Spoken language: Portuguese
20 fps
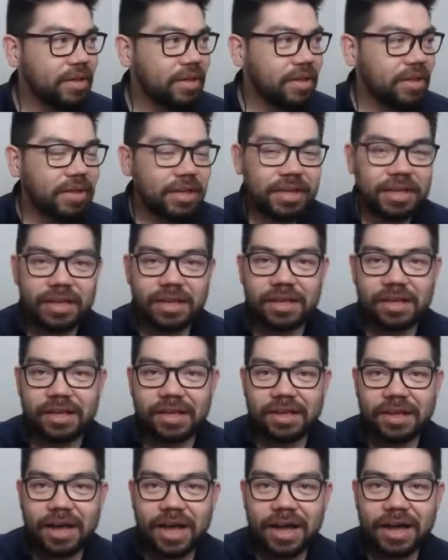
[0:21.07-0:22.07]

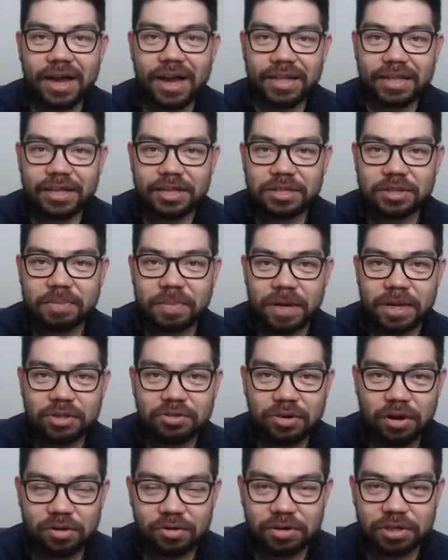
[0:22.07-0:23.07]
E agradeço pela
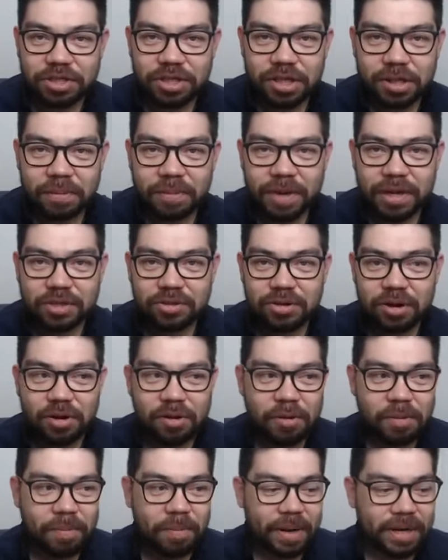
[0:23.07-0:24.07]
sua curtida, pela sua
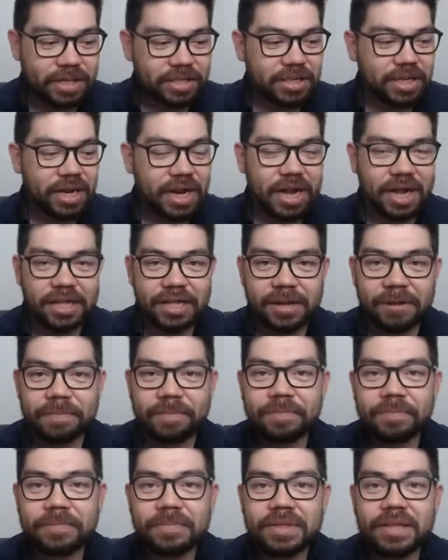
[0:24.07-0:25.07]
compartilhada.
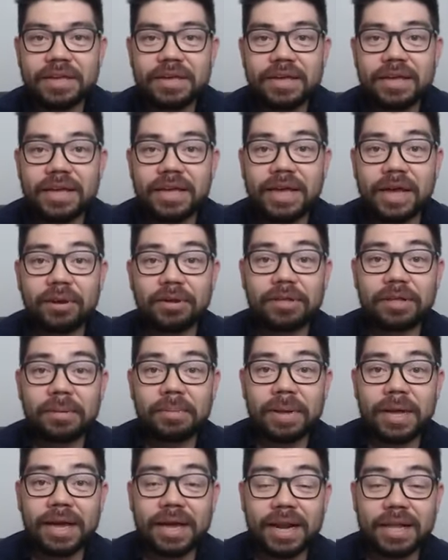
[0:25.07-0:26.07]
Quero também
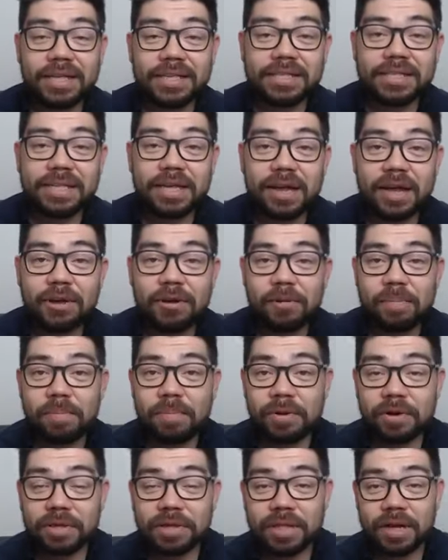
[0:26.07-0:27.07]
agradecer aí o
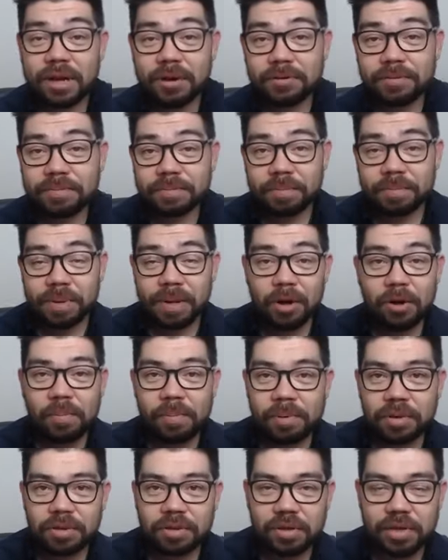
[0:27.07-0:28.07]
portal pela
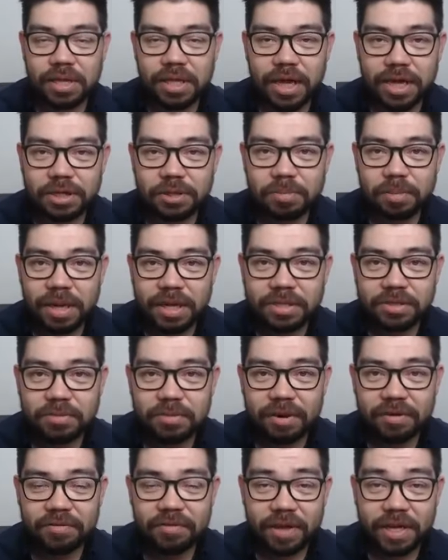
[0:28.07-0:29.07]
oportunidade mais uma
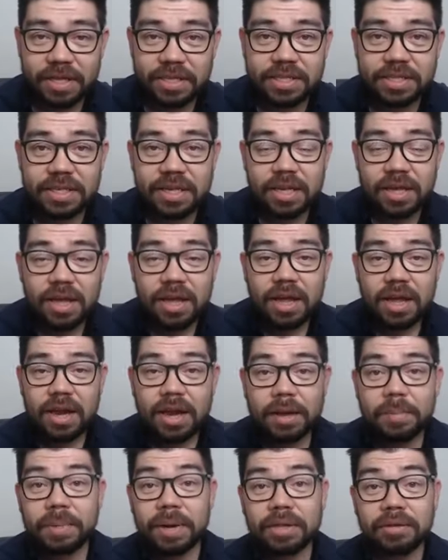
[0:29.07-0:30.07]
vez.
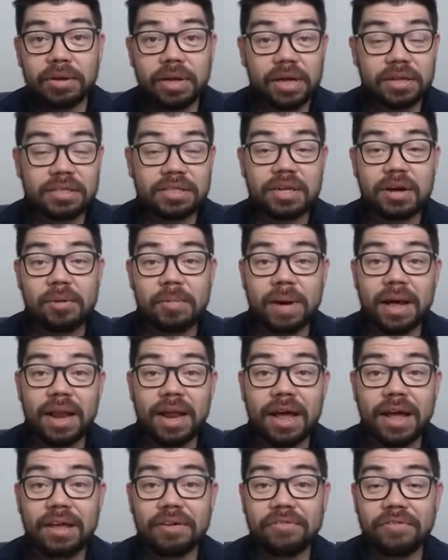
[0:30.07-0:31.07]
Lembrando que essa é uma
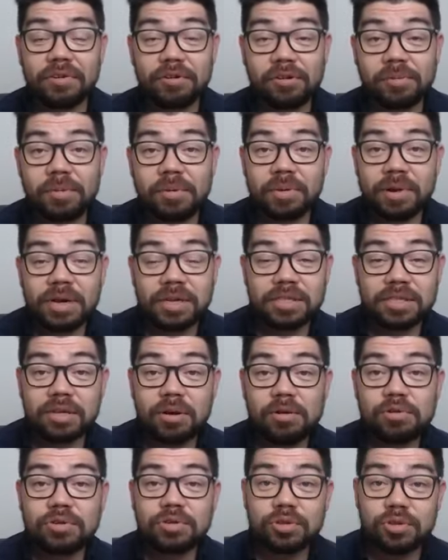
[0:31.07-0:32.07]
live em comemoração
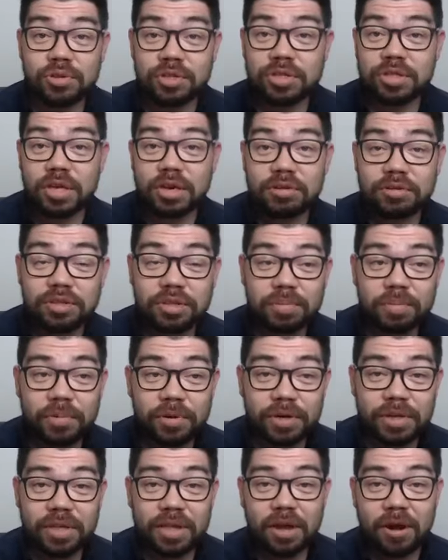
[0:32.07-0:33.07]
aos 12 anos de
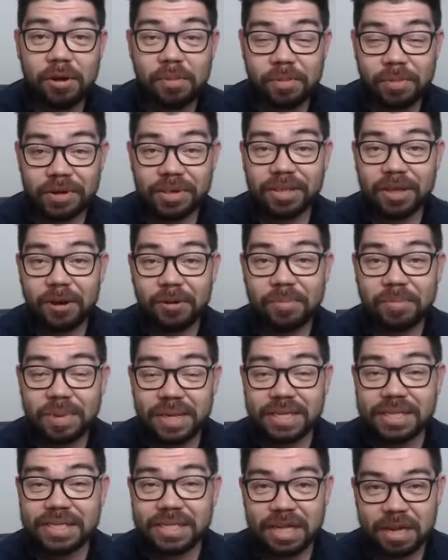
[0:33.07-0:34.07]
Portal, Portal Mi,
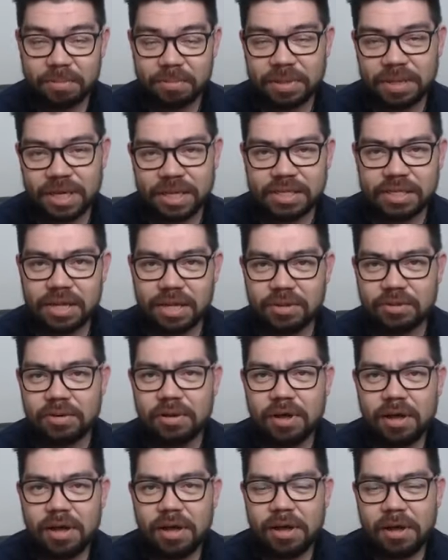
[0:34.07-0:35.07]
sempre trazendo
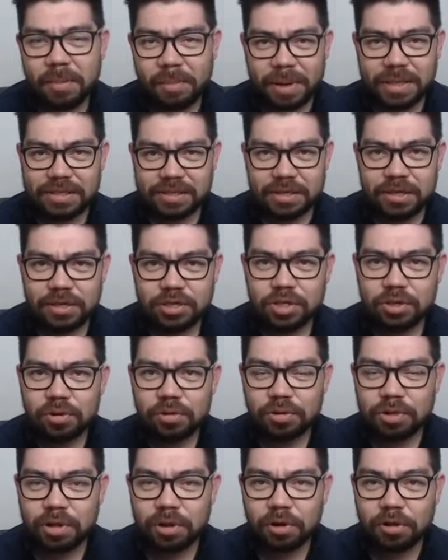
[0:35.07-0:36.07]
bastante
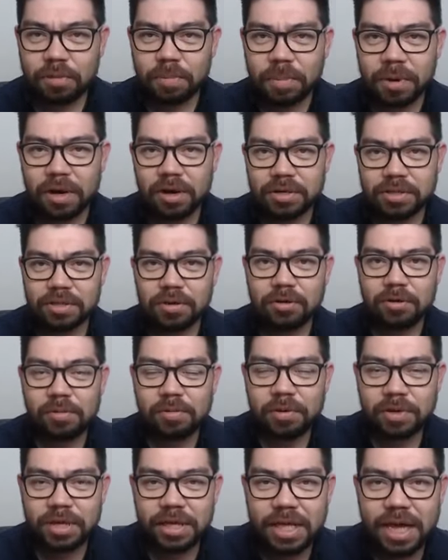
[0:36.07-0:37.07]
conteúdo para nossa
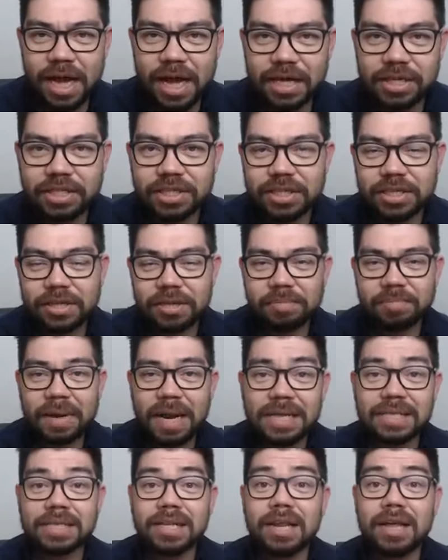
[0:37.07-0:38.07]
comunidade
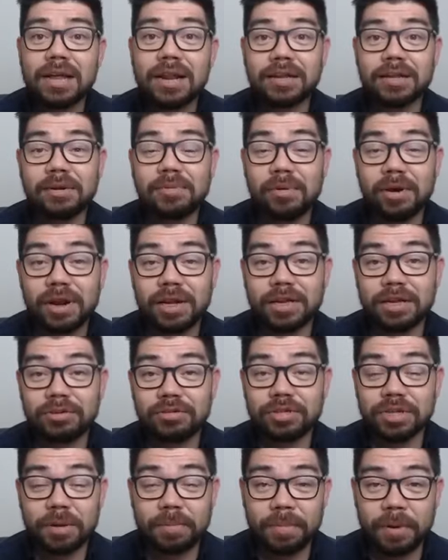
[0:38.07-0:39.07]
brasileira que mora aqui no
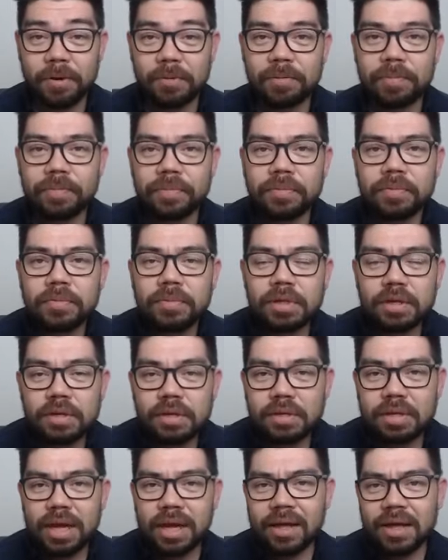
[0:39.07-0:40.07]
Japão,
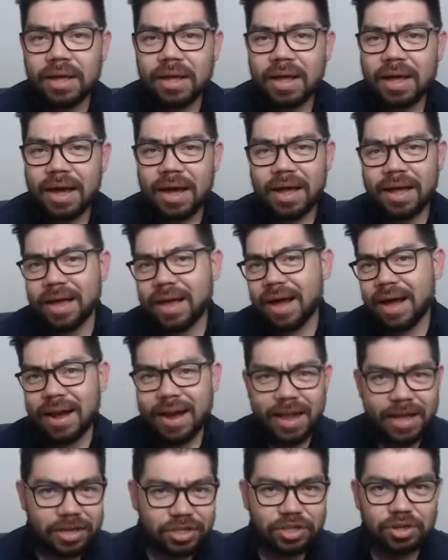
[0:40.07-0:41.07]
tá? É,
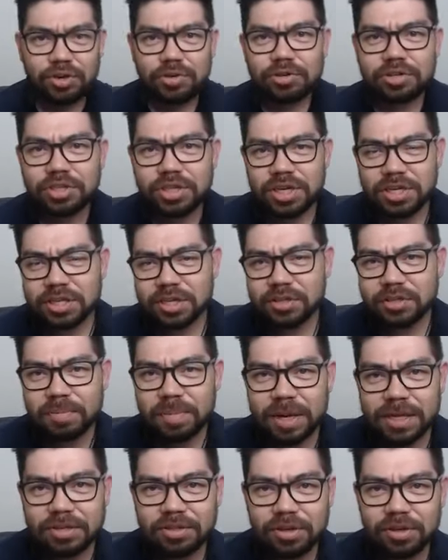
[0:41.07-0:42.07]
além de notícias do
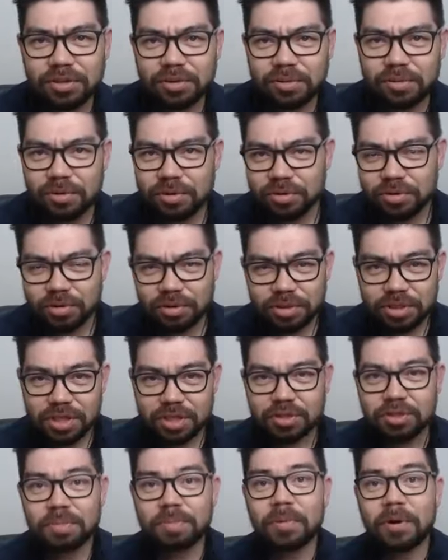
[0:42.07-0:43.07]
Brasil e do mundo, notícias
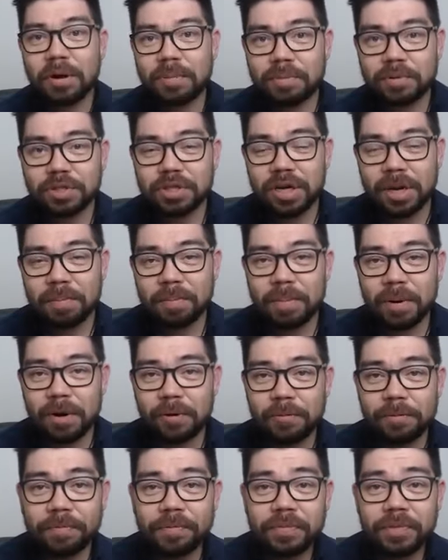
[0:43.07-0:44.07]
do próprio
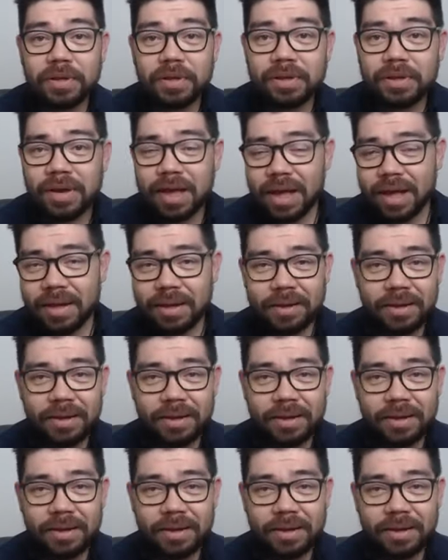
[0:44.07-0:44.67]
Japão, né?